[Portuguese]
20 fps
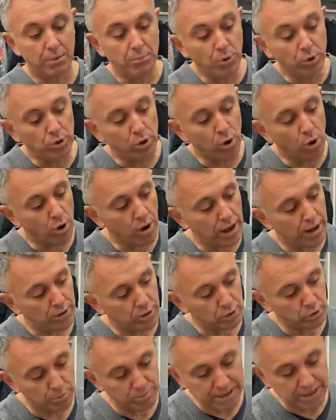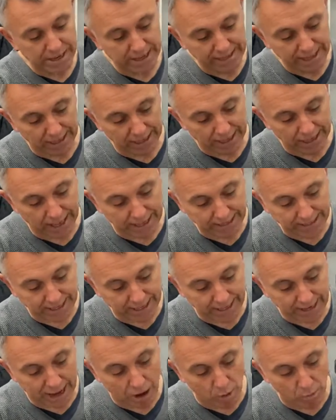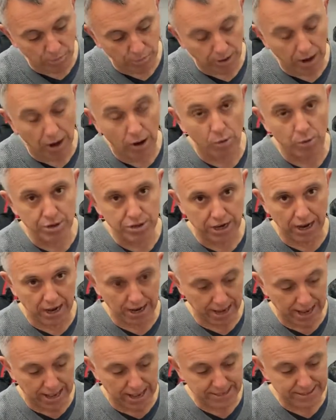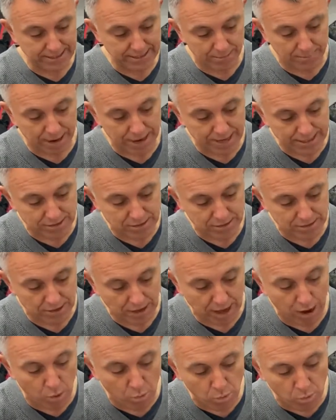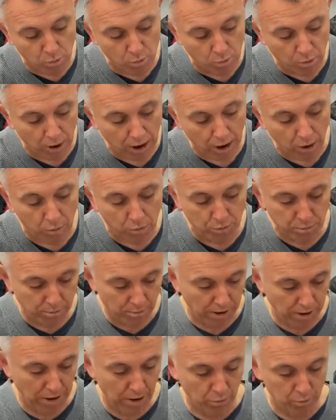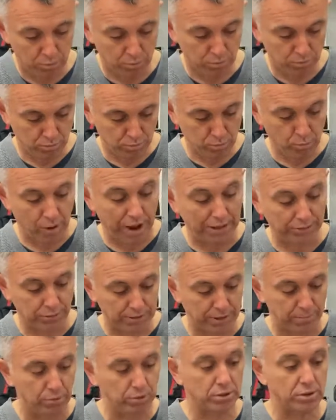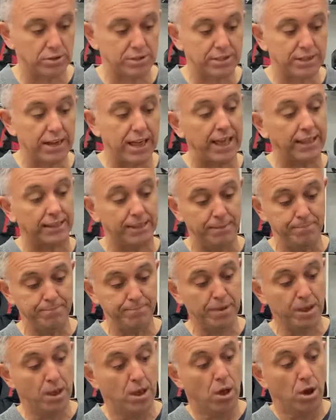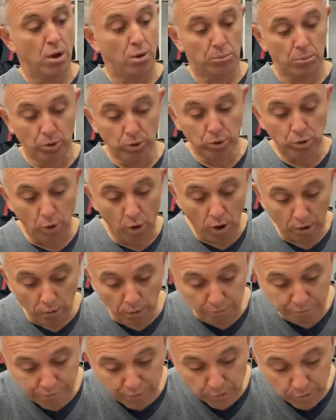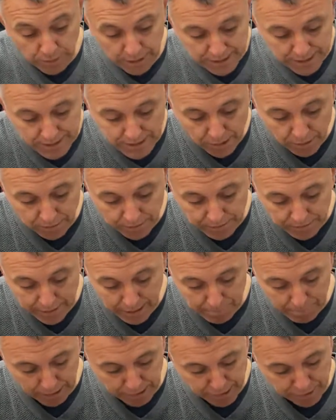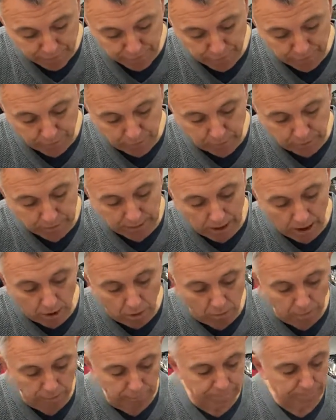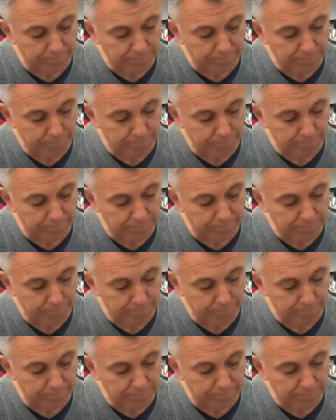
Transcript: mudou a anatomia dela lateral, aonde arrasta mais ao, ao, ao quadro da motocicleta. Mudou a configuração na parte frontal.